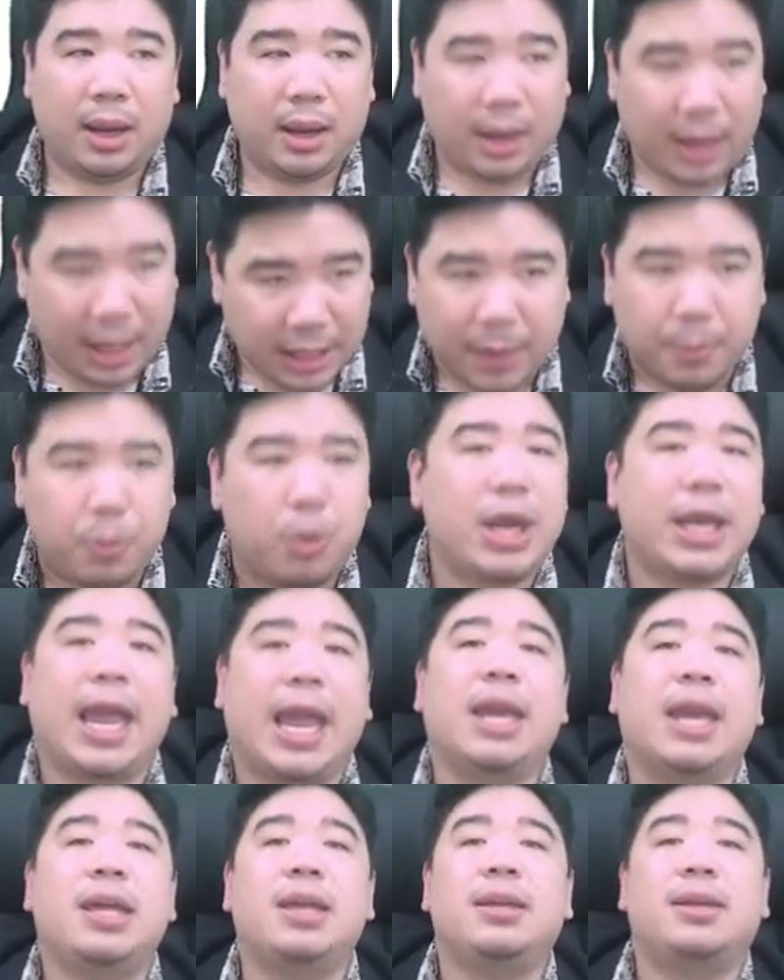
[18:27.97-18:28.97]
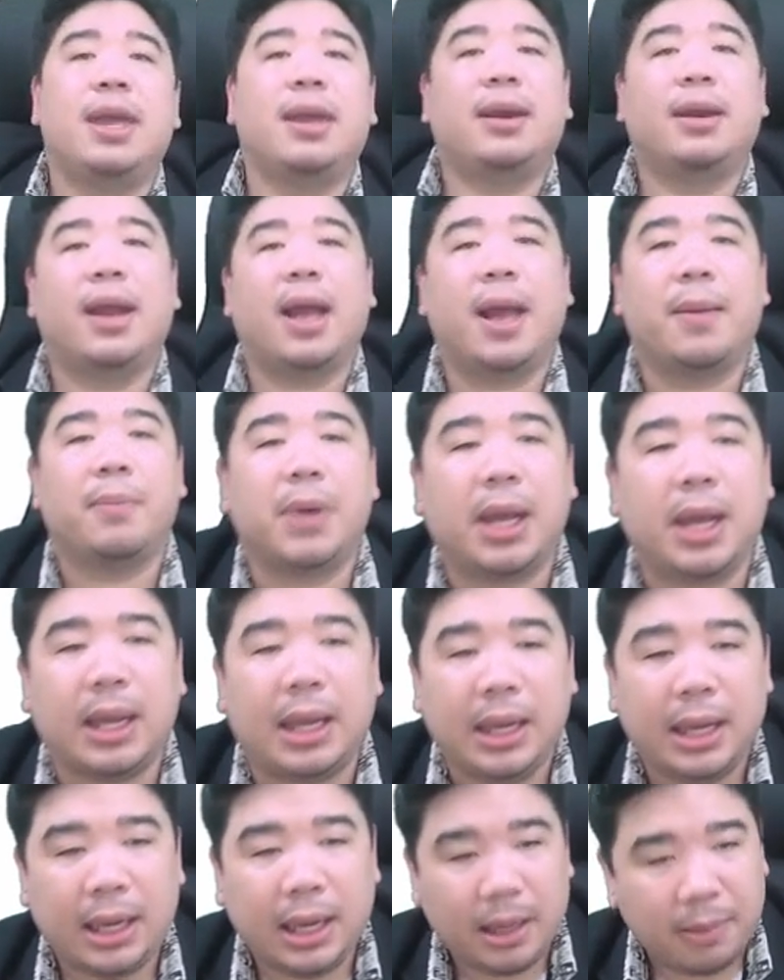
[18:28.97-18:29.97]
อาจารย์พูดได้แค่นี้จริงๆนะครับนะ
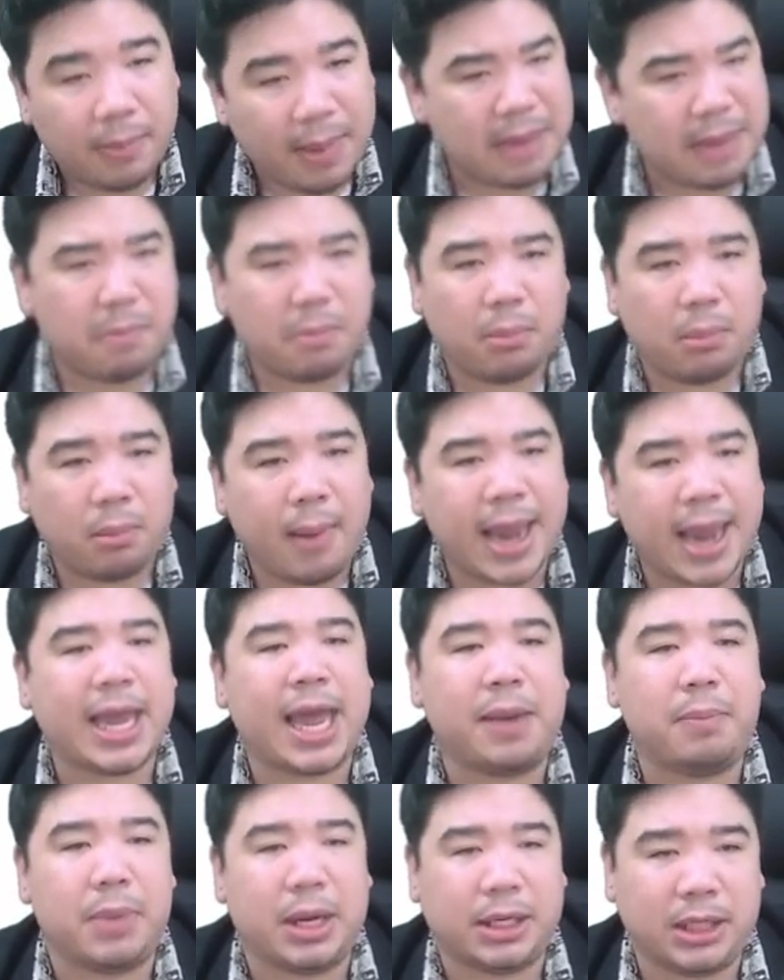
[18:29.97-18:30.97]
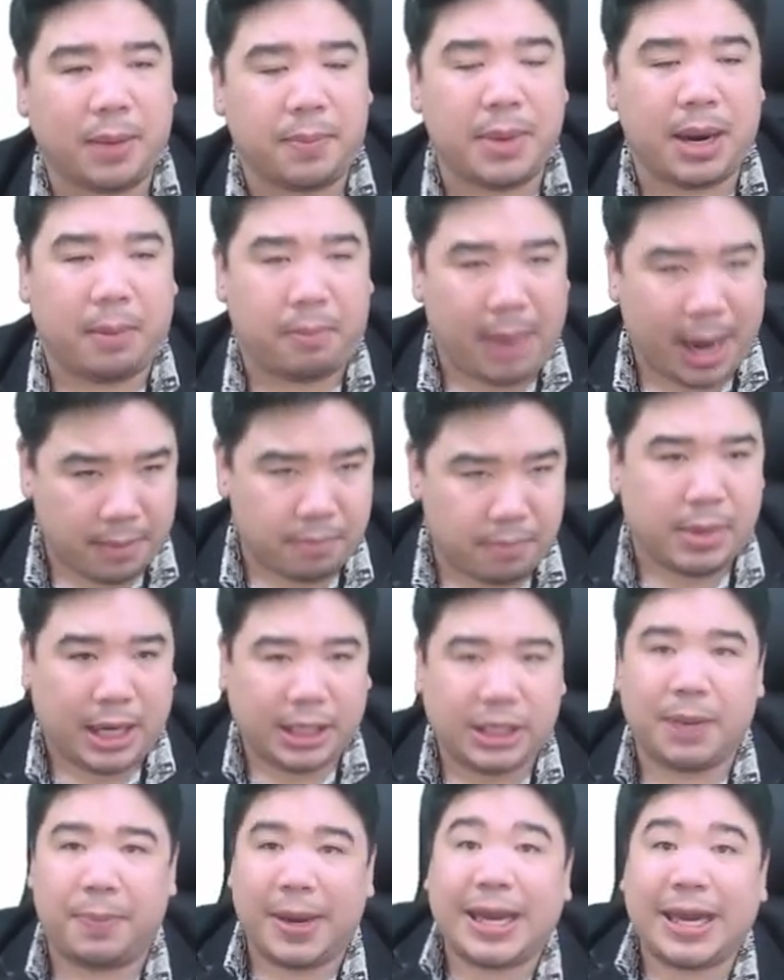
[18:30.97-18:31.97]
ไม่ไม่งั้นเหมือนจะเหมือนมันเหมือน
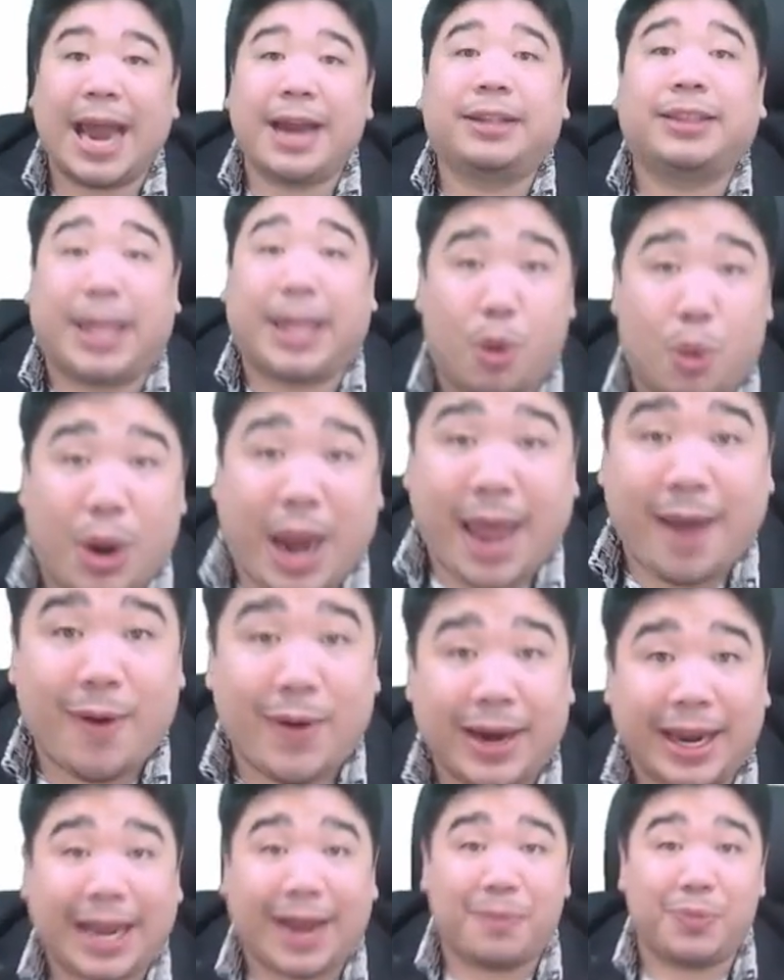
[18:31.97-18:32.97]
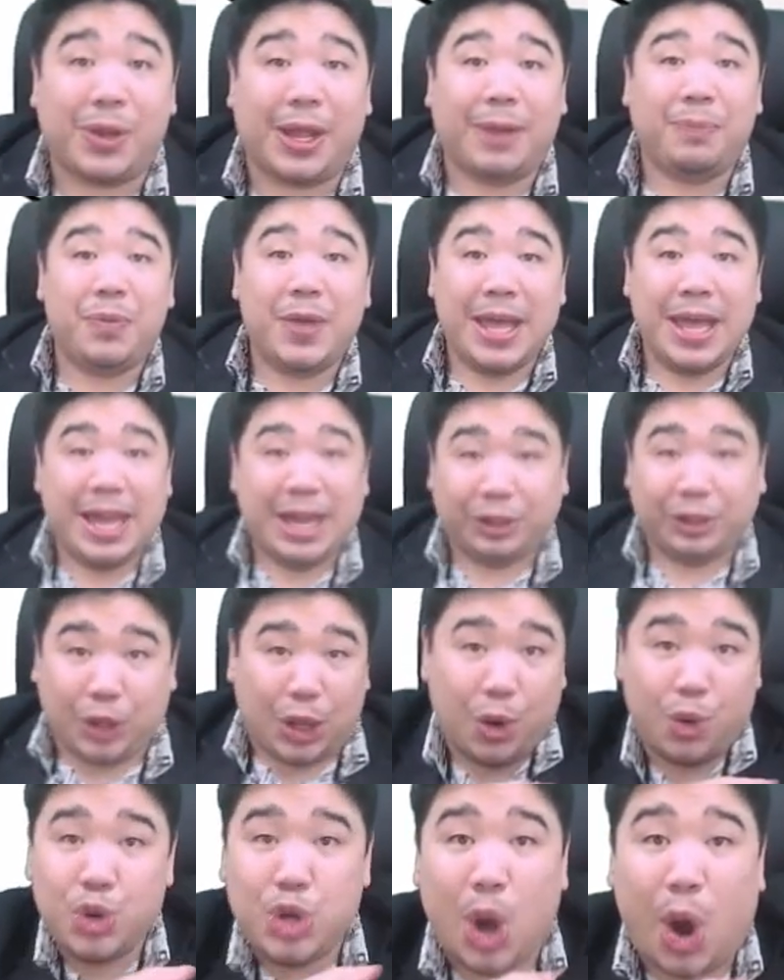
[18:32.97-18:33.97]
จะเป็นการติวแล้วนะครับนะติ
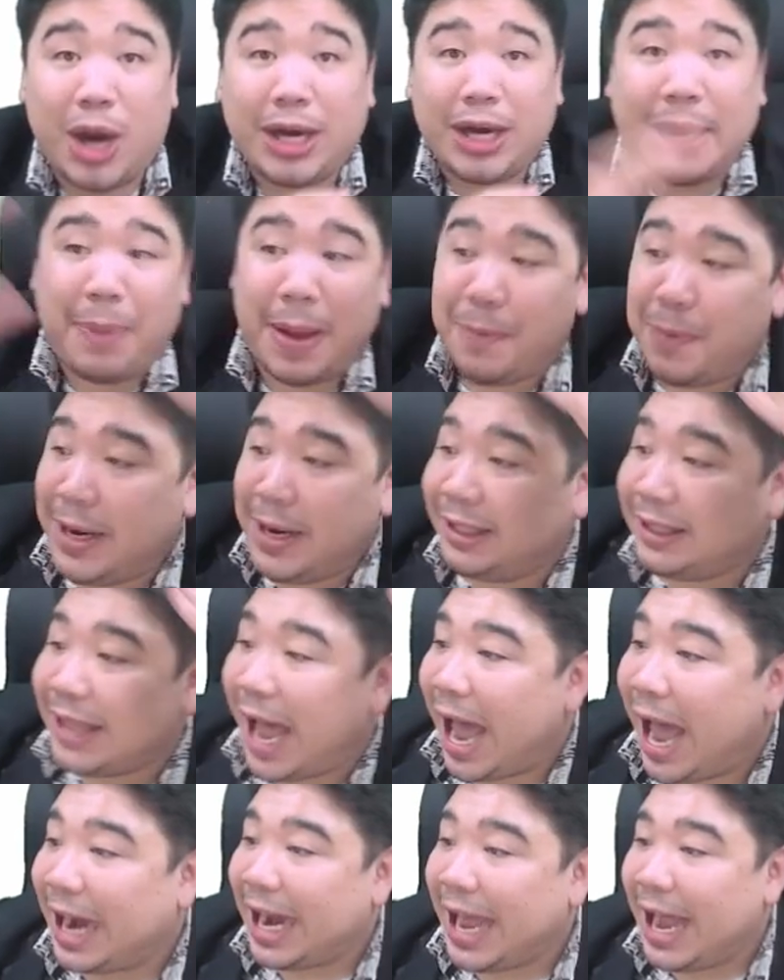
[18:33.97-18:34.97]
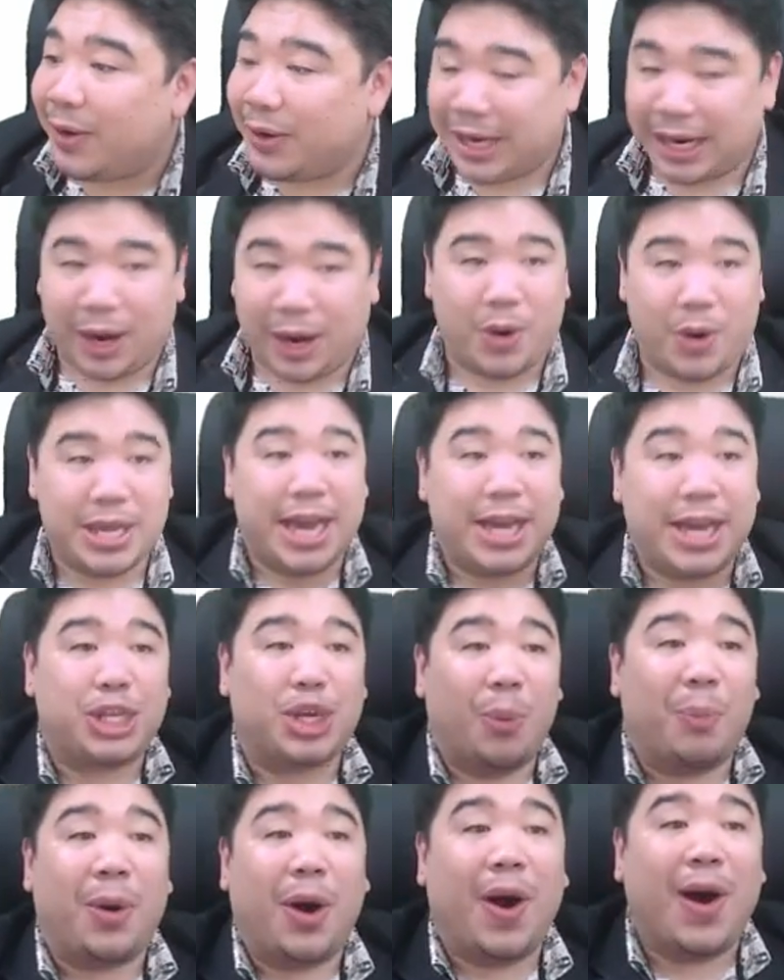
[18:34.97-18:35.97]
วย้อนกลับไปพื้นฐานแล้วนะ ขอญาตจ
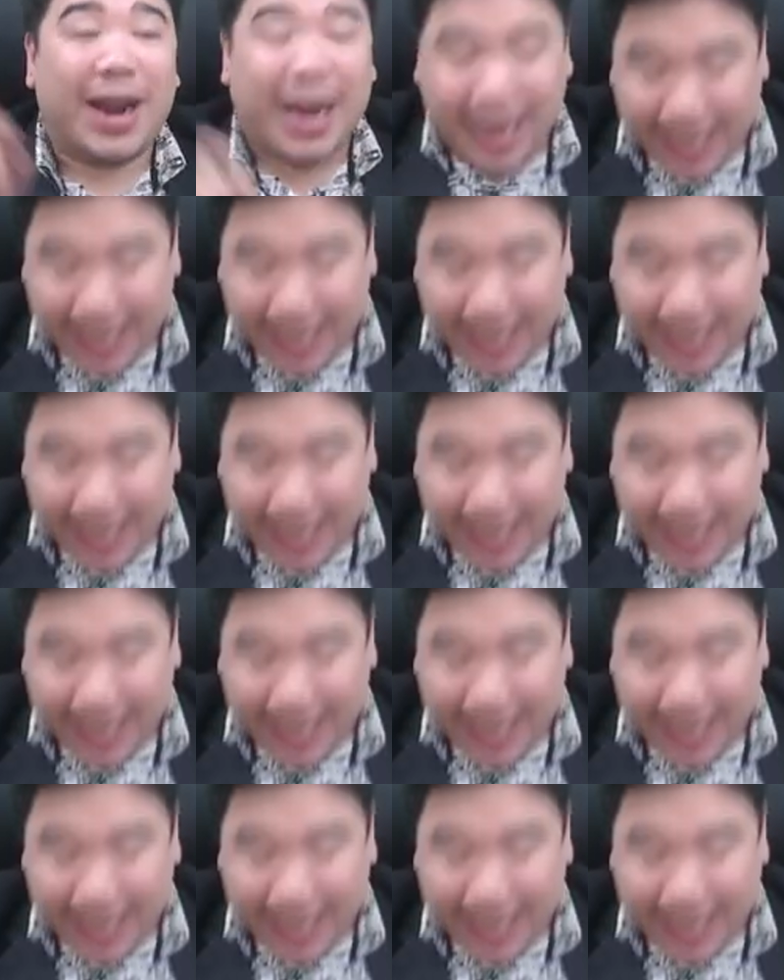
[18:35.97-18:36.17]
บข้อนั้น